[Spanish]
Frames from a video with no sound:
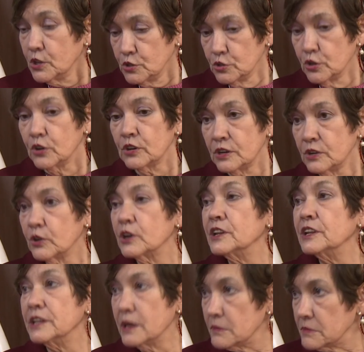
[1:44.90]
¿no?
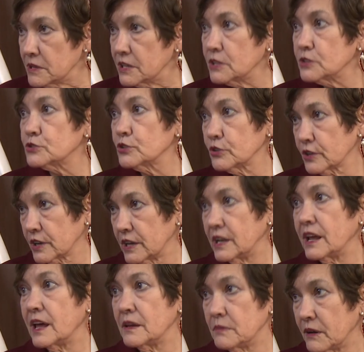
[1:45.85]
los lineamientos
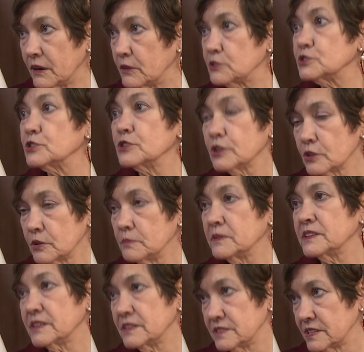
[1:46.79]
que la evaluación de
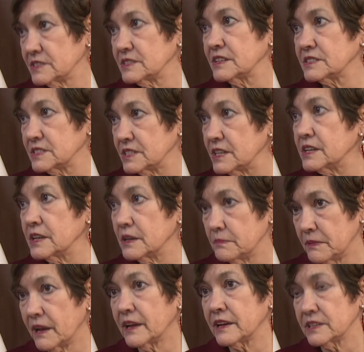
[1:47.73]
competencias
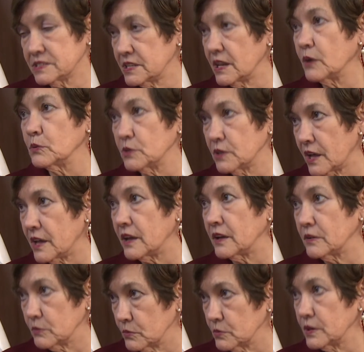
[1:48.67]
exige para que sea
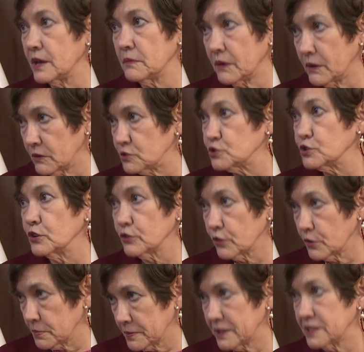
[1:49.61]
una, una
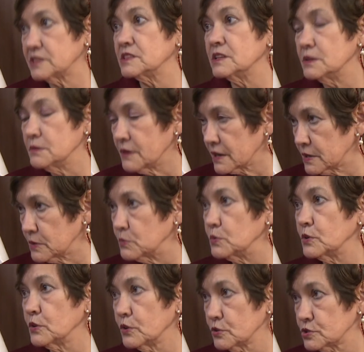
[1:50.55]
evaluación objetiva,
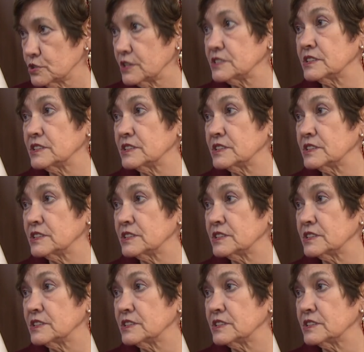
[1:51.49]
rigurosa,